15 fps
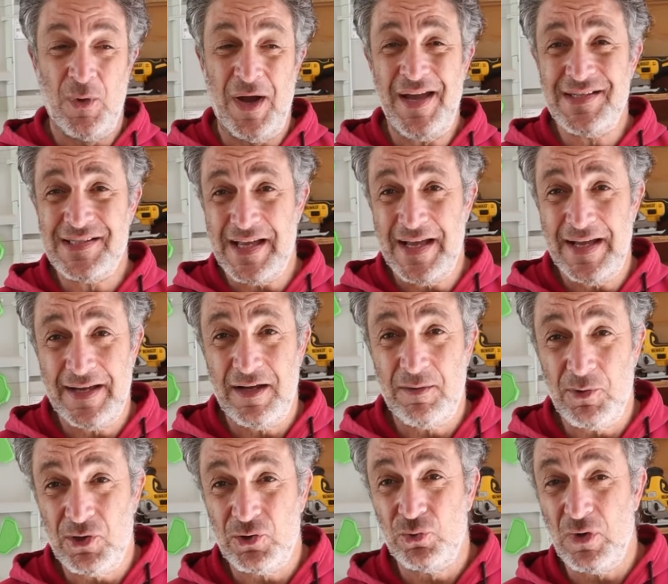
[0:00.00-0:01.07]
وعايز حاجة
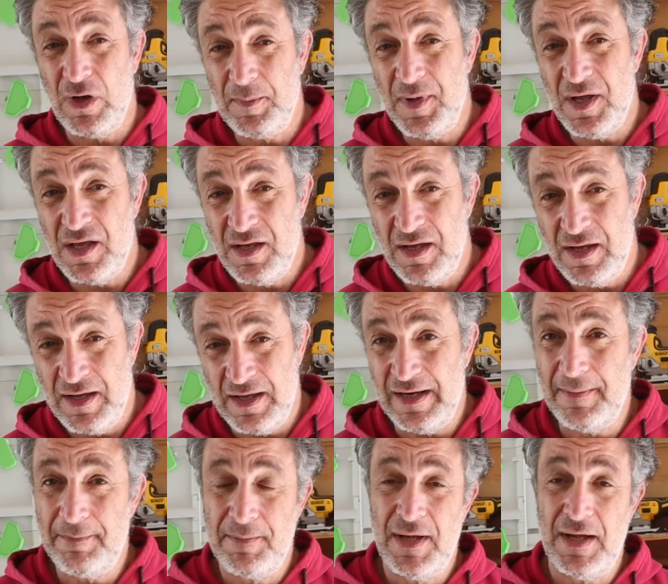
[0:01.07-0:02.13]
برضو أبقى
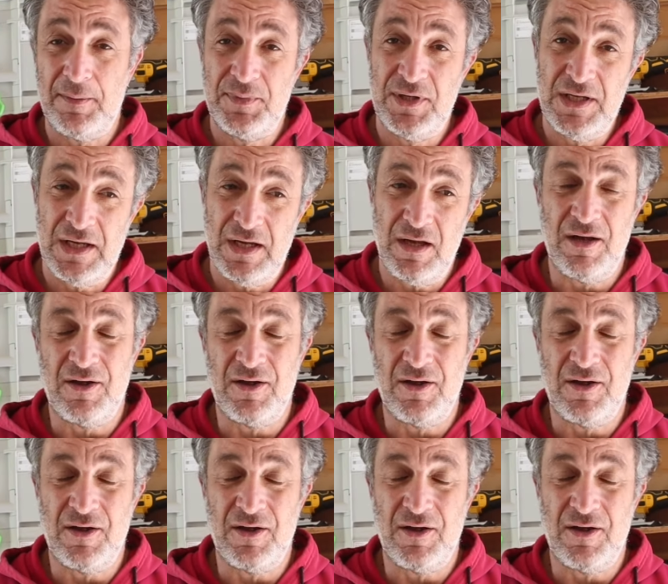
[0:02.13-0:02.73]
ألمع بيها